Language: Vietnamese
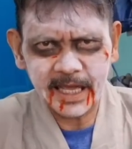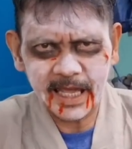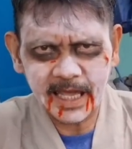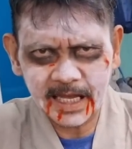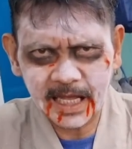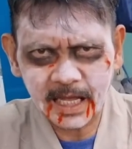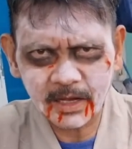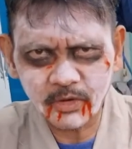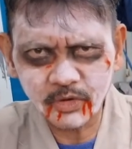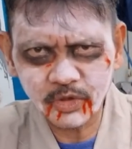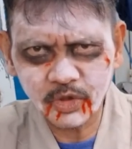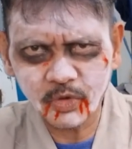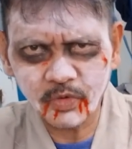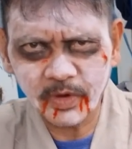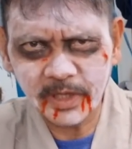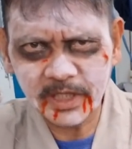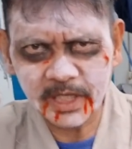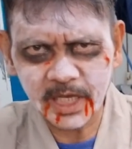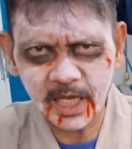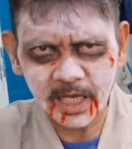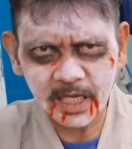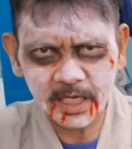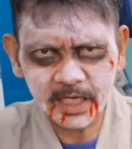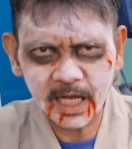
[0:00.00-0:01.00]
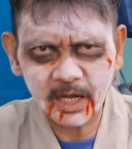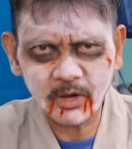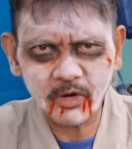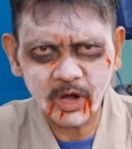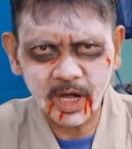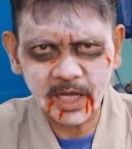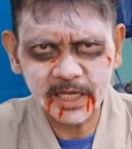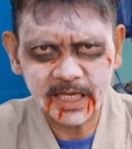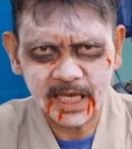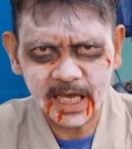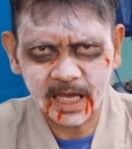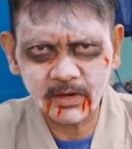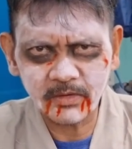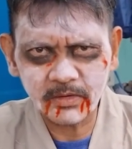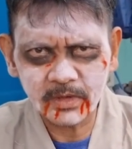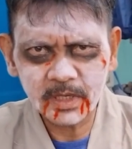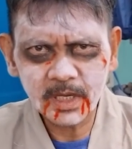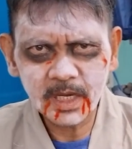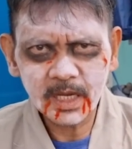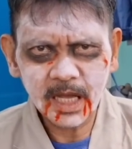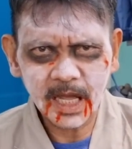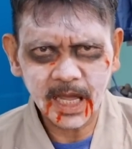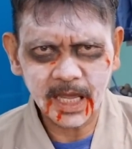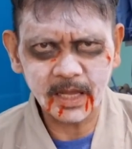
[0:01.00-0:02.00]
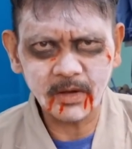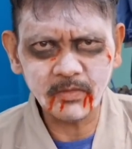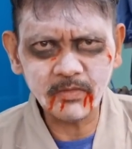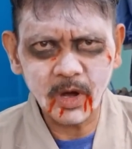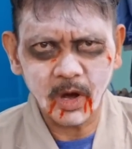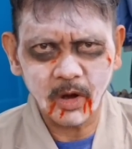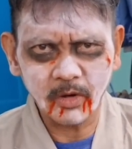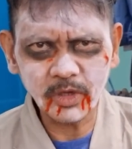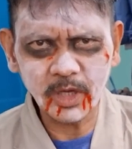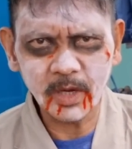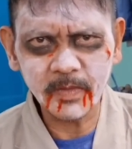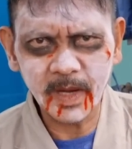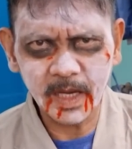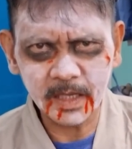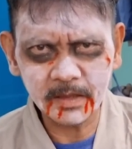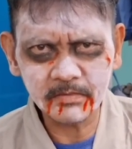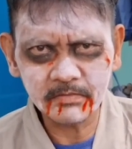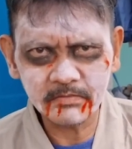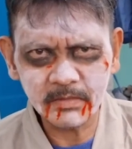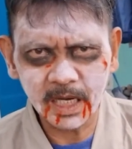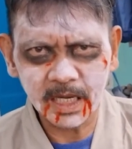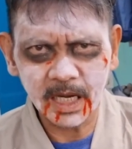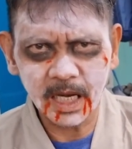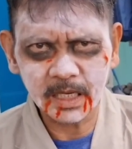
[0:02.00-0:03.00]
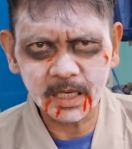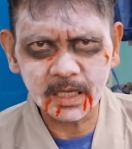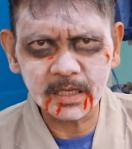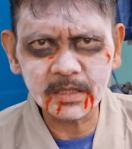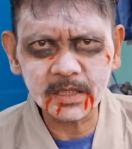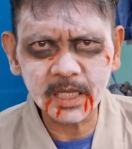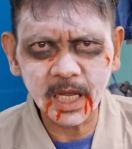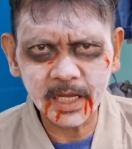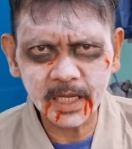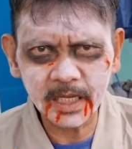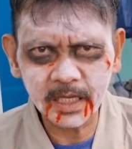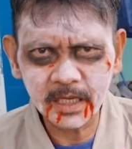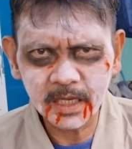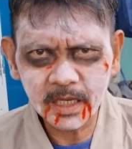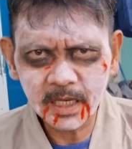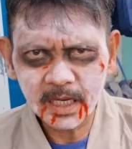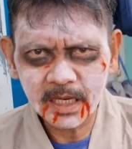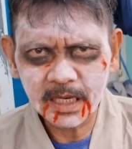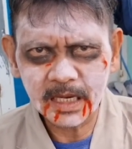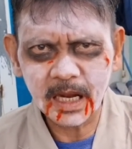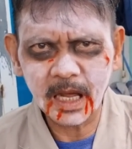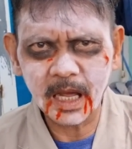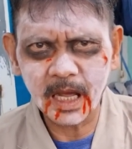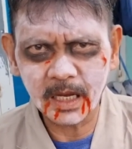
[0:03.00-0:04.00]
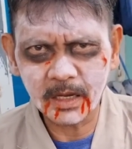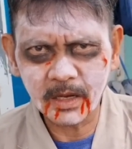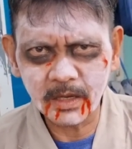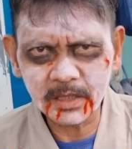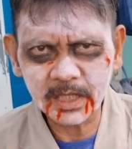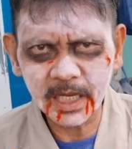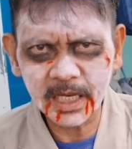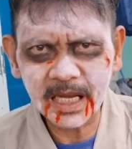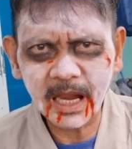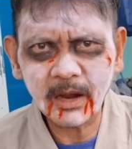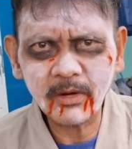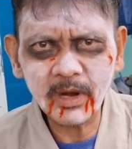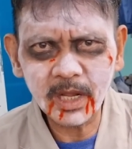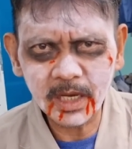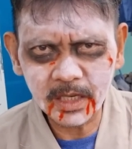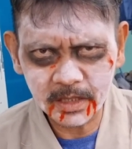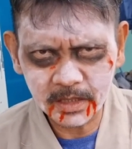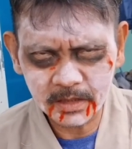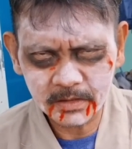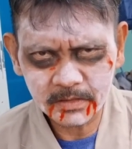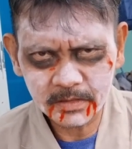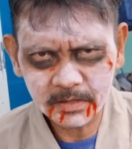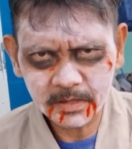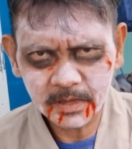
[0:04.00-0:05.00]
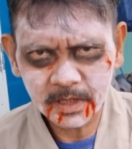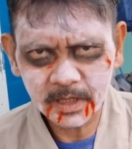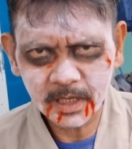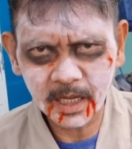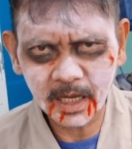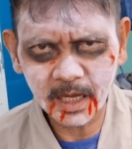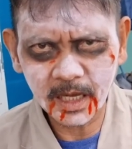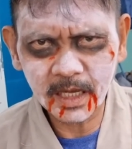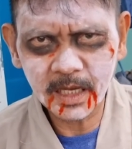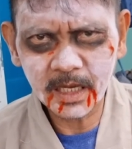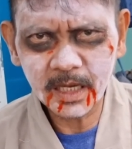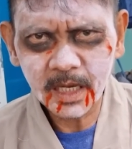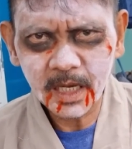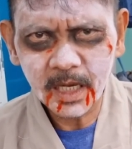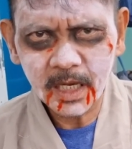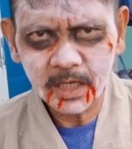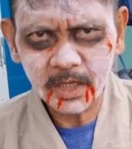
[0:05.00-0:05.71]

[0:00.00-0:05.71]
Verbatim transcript: cả nhà các cô chú anh chị các con các cháu hãy ủng hộ cho mình mình là cương thi à, cương thi đau lưng à,